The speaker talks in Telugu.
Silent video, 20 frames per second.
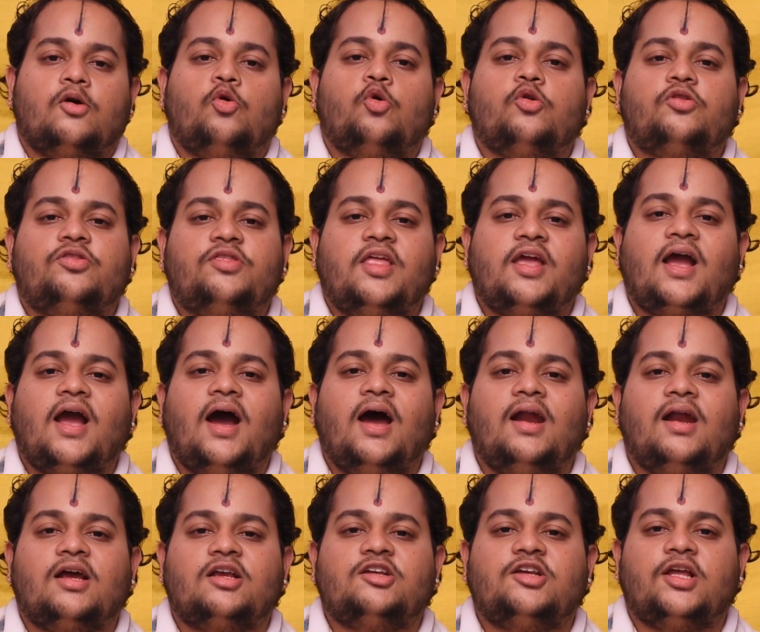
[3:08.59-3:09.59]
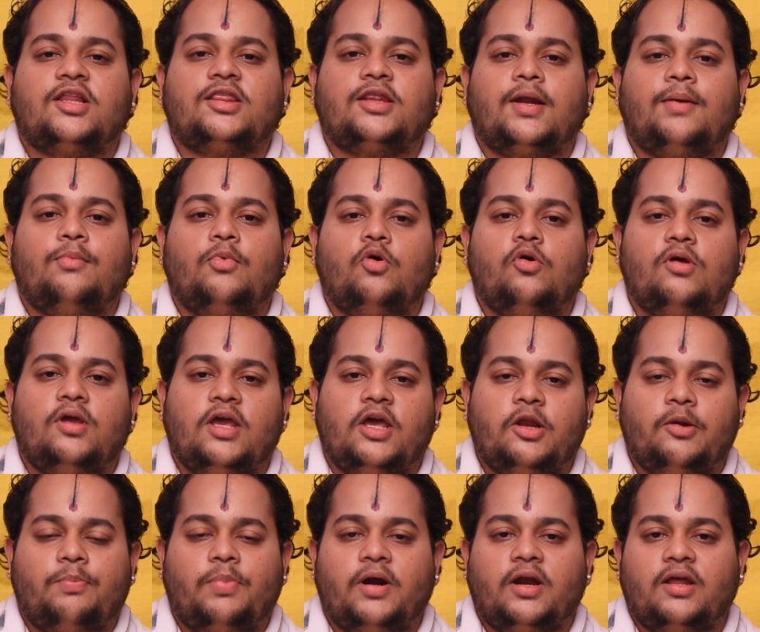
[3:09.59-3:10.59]
కృత్తికా నక్షత్రంలో
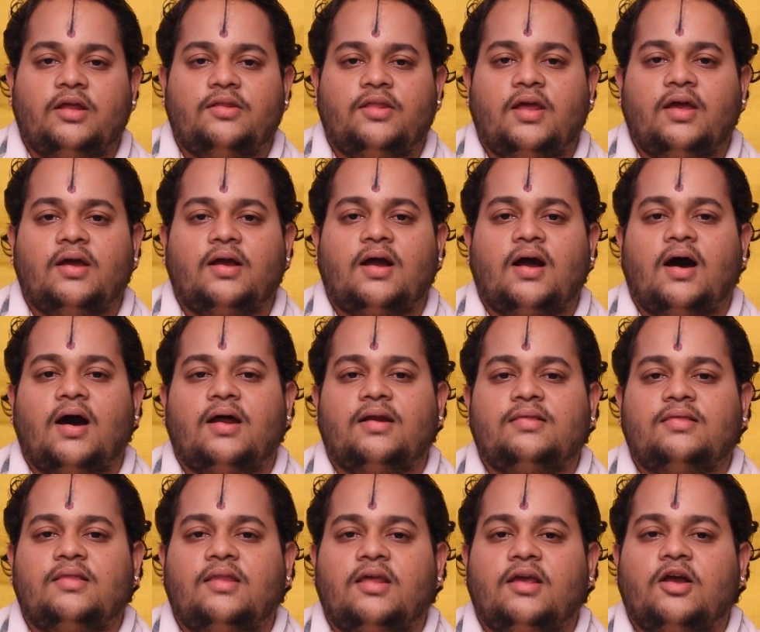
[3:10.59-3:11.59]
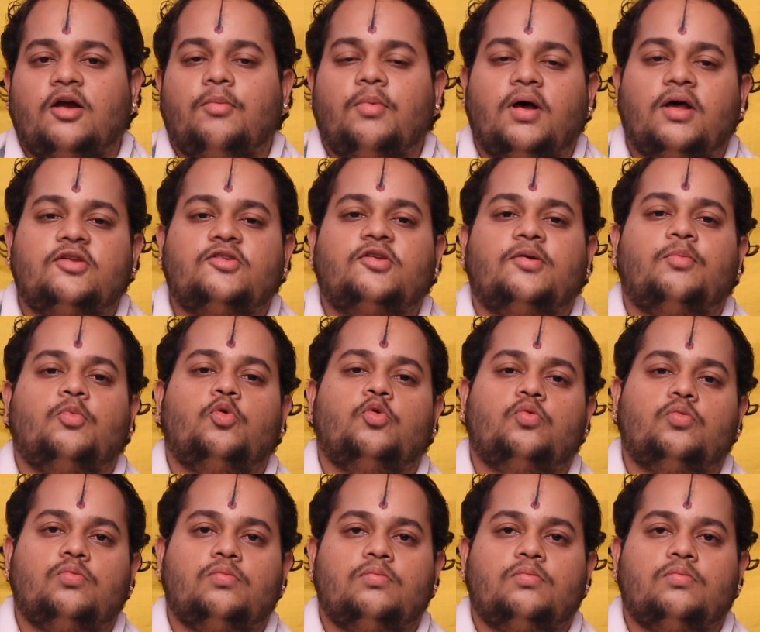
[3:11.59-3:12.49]
ఏర్పడేదే కార్తీక మాసము